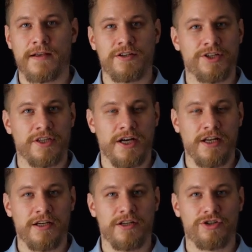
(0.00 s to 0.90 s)

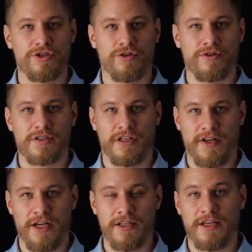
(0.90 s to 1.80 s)
считали, что
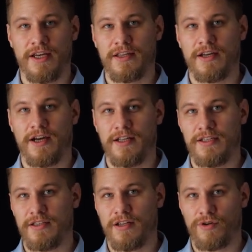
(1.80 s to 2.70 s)
славяне – это
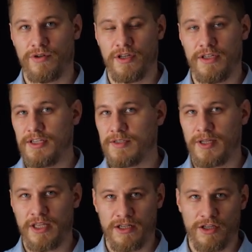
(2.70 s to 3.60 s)
один народ,
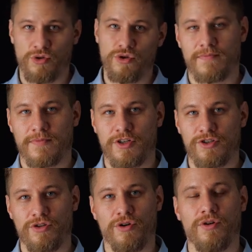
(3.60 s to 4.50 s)
несмотря на то,
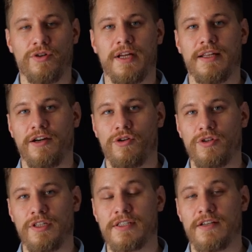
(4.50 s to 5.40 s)
что он
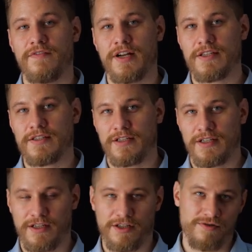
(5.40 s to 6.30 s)
находится в
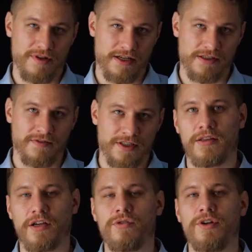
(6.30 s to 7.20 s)
разных государствах.
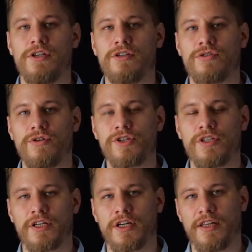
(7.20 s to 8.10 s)
Такой
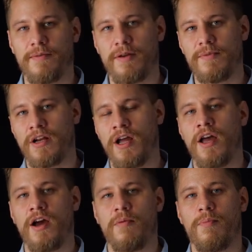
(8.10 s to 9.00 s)
источник, например,
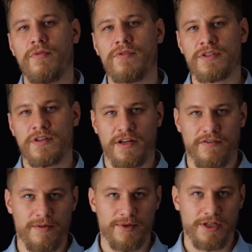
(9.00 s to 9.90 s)
повесть
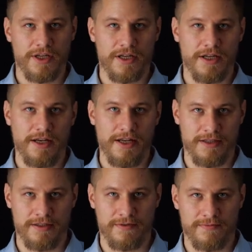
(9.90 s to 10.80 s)
временных
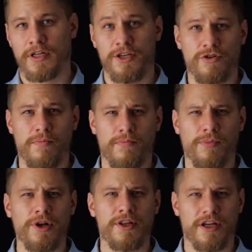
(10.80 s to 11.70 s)
лет. А еще
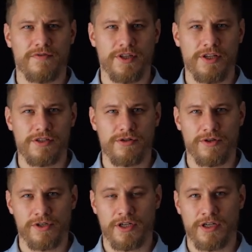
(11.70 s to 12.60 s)
более древний
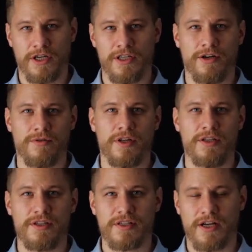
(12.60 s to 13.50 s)
источник, хотя он
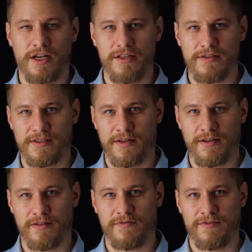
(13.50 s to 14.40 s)
не
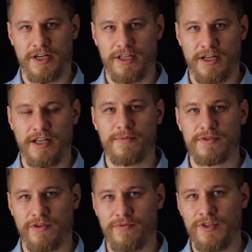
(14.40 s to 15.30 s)
сохранился в оригинальном
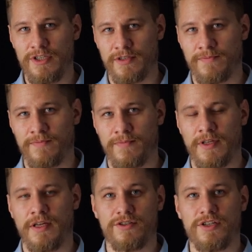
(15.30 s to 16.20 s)
своем виде,
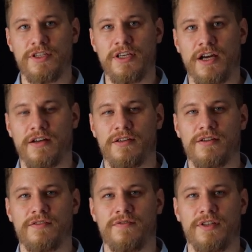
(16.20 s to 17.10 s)
жития
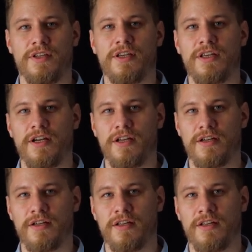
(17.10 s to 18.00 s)
святых
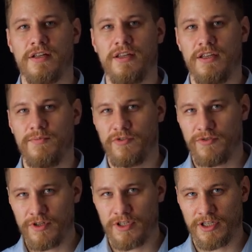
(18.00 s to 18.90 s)
Кирилла и
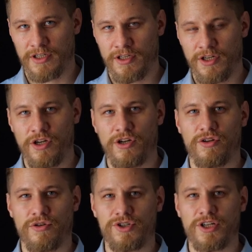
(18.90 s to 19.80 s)
Мефодия,
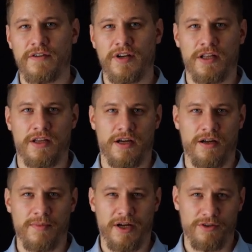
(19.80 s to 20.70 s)
тоже говорят
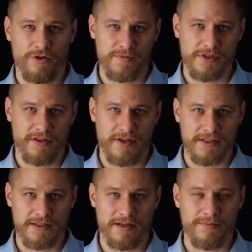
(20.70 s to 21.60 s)
об одном
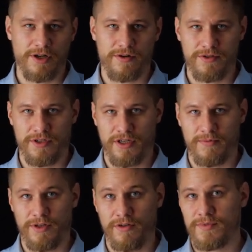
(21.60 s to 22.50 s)
славянском народе,
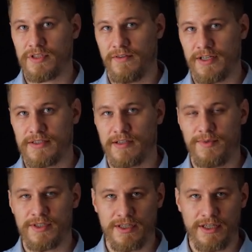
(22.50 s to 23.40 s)
об одном славянском
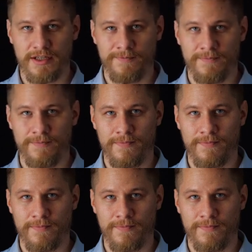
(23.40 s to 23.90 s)
языке.